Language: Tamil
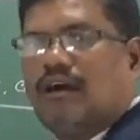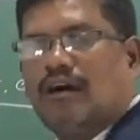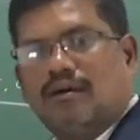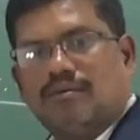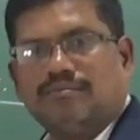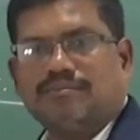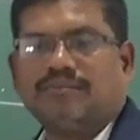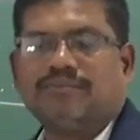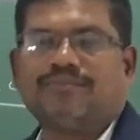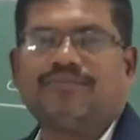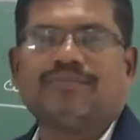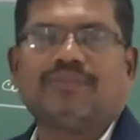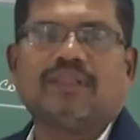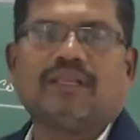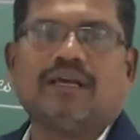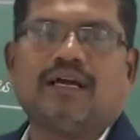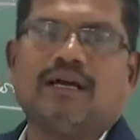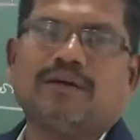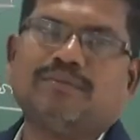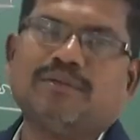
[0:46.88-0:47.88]
காம்
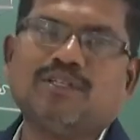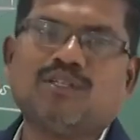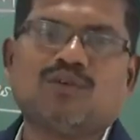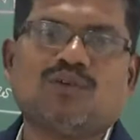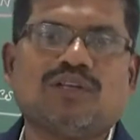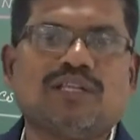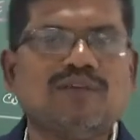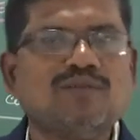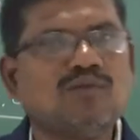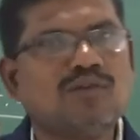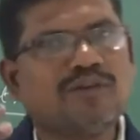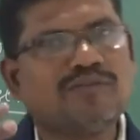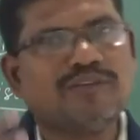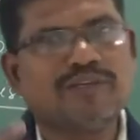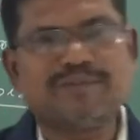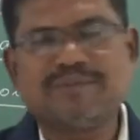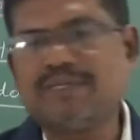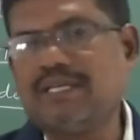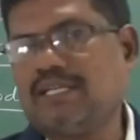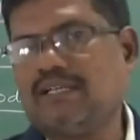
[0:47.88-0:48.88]
அப்படின்னு சொல்லி ஒரு
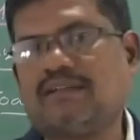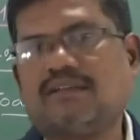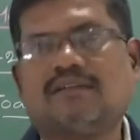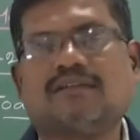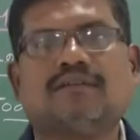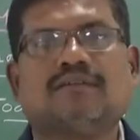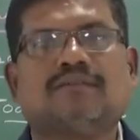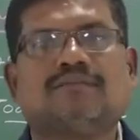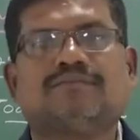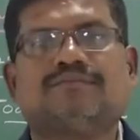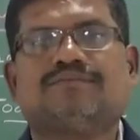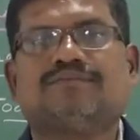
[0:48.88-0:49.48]
வெப்சைட் இருக்குது